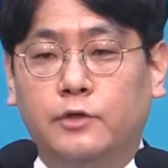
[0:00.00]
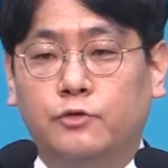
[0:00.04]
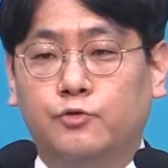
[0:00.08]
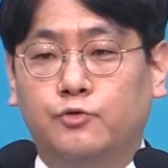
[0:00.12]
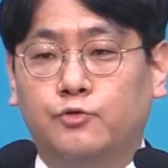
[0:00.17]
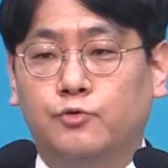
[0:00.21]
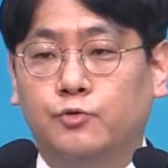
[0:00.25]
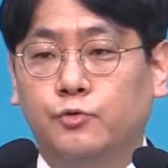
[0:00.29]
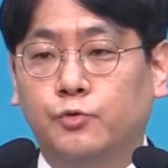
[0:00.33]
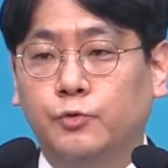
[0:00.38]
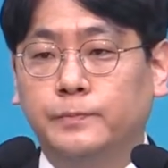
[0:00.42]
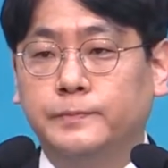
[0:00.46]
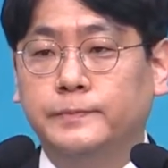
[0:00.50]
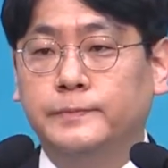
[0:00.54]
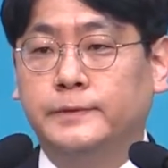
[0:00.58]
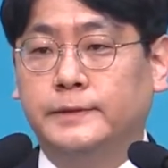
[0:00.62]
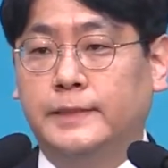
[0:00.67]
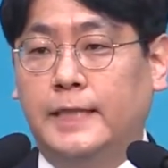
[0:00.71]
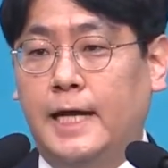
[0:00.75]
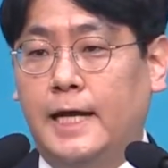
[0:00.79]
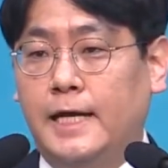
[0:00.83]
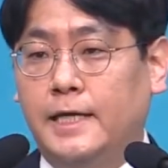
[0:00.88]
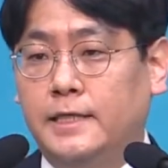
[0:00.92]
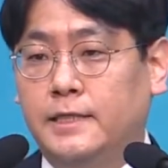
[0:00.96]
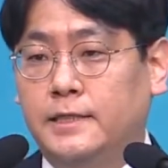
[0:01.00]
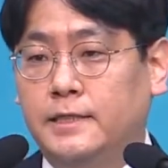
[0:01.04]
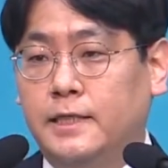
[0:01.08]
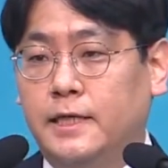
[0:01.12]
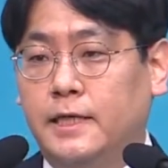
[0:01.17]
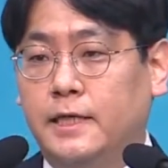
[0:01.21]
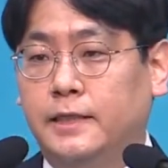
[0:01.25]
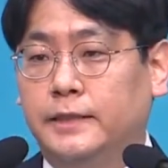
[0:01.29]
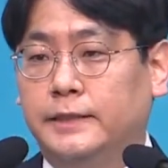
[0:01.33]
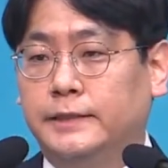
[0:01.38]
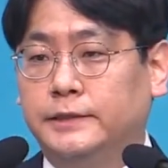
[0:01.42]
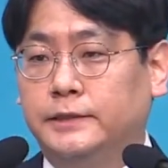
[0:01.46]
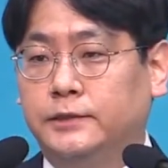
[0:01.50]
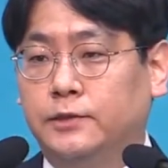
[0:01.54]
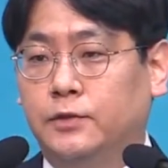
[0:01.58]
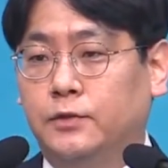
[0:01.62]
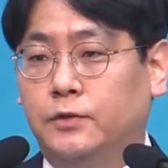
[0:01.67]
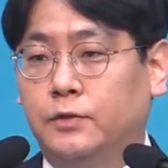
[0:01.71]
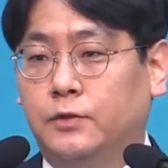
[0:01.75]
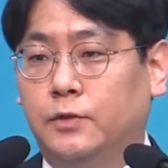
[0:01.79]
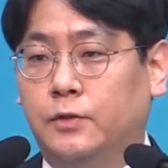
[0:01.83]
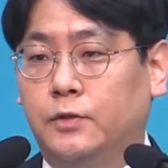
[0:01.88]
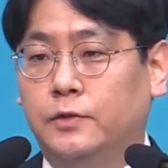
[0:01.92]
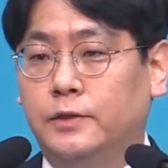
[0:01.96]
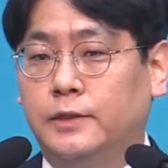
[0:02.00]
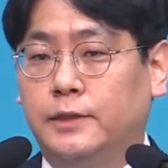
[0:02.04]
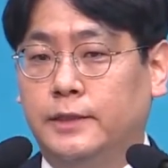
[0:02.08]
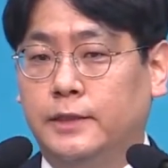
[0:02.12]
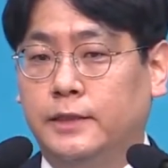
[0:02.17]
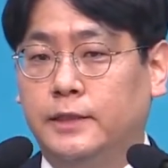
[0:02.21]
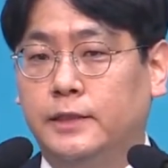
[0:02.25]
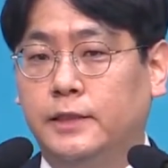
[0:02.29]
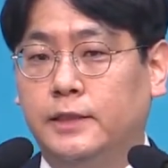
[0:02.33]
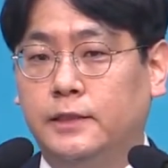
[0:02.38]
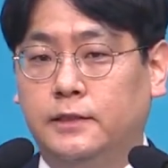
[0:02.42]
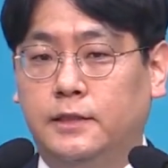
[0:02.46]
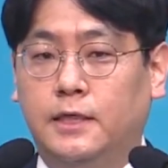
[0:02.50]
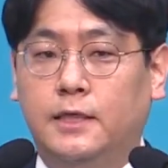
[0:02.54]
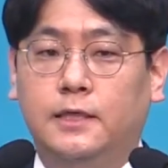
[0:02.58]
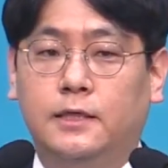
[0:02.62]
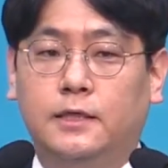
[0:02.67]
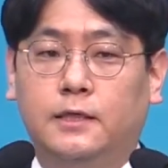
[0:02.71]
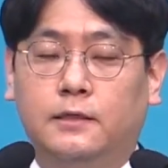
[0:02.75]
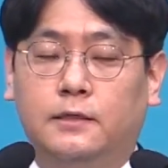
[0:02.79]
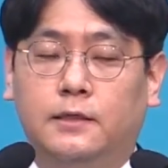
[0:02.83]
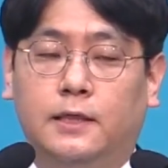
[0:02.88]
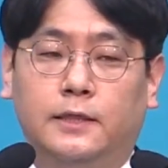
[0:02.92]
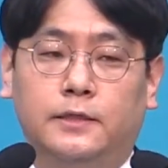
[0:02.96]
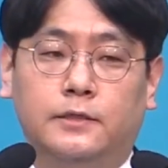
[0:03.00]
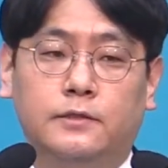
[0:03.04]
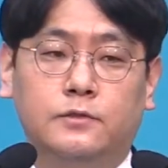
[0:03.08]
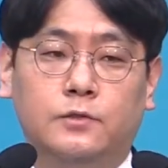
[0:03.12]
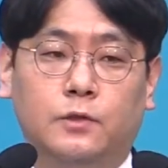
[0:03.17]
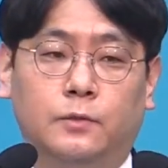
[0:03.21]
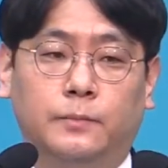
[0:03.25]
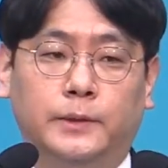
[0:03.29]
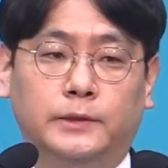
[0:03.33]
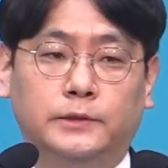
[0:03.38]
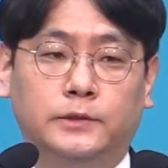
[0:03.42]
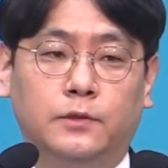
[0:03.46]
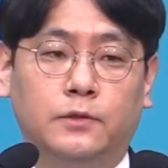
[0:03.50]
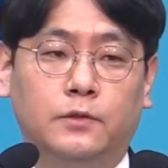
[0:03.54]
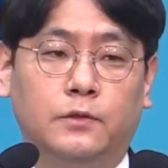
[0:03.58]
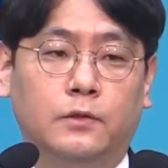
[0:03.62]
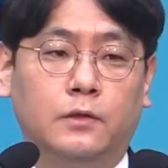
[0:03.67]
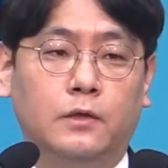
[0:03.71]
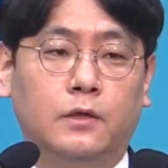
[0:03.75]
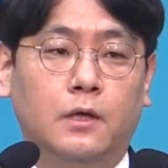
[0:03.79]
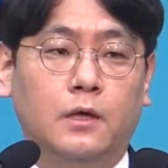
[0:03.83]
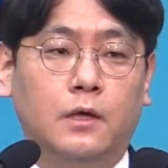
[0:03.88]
죽음 사이에 있었던 일이다라는 점에서